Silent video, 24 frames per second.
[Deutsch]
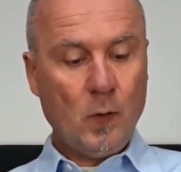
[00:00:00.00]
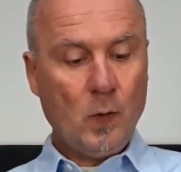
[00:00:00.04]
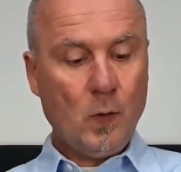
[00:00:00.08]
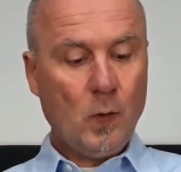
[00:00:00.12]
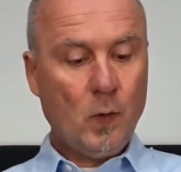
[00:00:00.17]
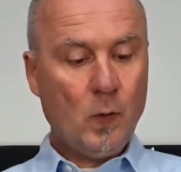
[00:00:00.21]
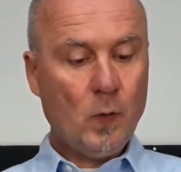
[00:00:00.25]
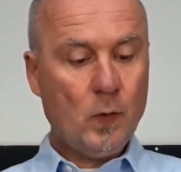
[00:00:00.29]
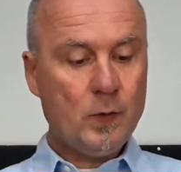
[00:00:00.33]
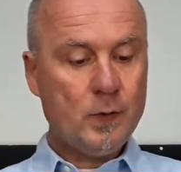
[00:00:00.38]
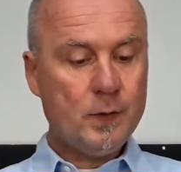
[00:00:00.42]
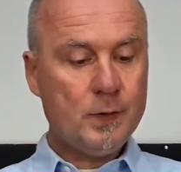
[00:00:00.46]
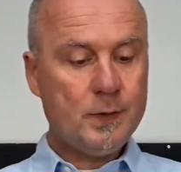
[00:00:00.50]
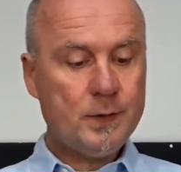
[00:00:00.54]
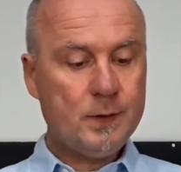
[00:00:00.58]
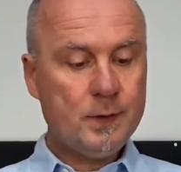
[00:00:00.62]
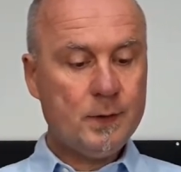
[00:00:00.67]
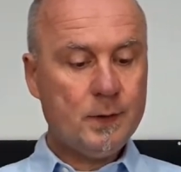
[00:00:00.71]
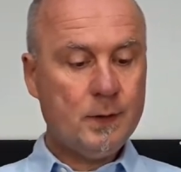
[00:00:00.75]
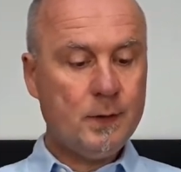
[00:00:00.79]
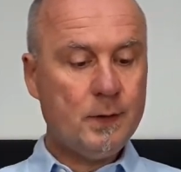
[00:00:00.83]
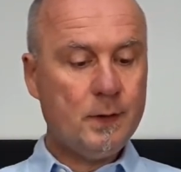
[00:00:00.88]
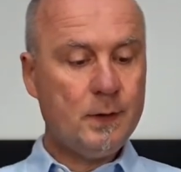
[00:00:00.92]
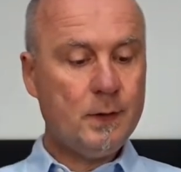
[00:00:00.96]
und
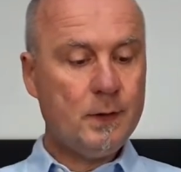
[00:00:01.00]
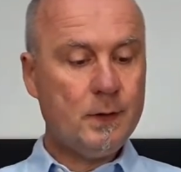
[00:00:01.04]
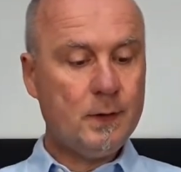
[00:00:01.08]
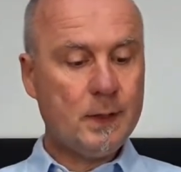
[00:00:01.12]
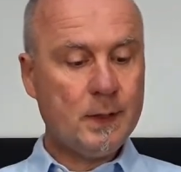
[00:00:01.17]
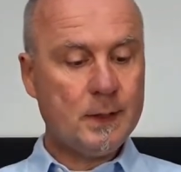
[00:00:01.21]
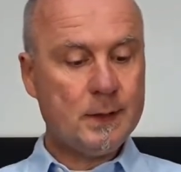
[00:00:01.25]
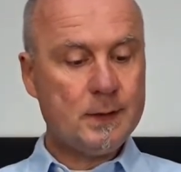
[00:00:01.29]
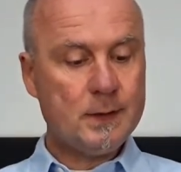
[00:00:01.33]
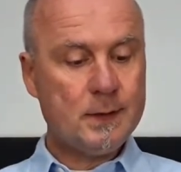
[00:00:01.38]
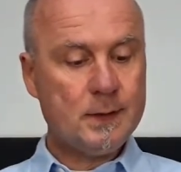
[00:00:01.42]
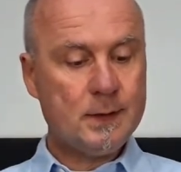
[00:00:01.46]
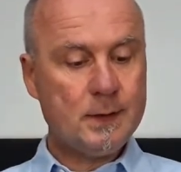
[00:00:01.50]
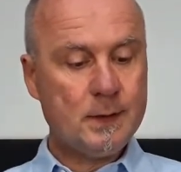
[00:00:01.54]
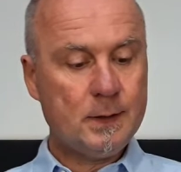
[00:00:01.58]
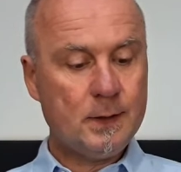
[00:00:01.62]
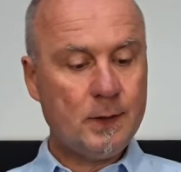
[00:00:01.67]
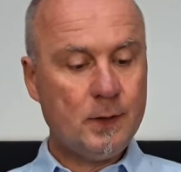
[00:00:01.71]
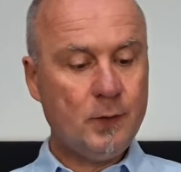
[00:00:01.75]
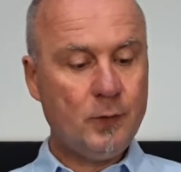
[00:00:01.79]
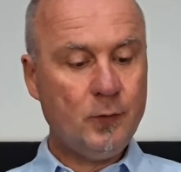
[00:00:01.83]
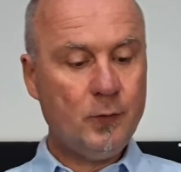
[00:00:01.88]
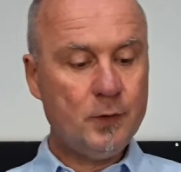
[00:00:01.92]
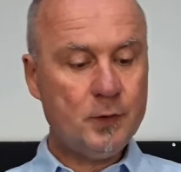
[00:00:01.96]
das
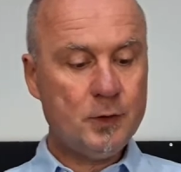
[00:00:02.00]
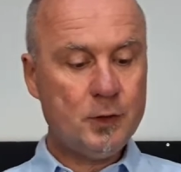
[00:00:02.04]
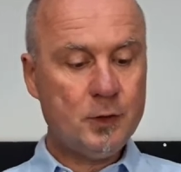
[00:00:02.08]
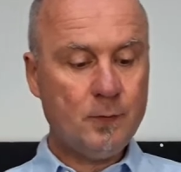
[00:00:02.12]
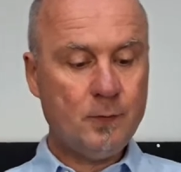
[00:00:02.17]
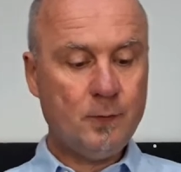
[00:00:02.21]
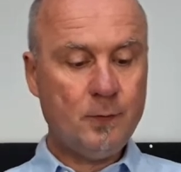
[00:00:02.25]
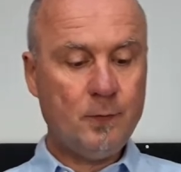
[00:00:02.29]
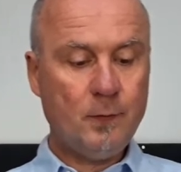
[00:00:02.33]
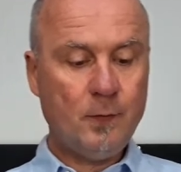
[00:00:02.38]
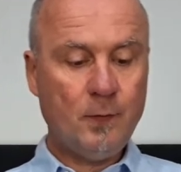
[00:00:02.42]
jüdische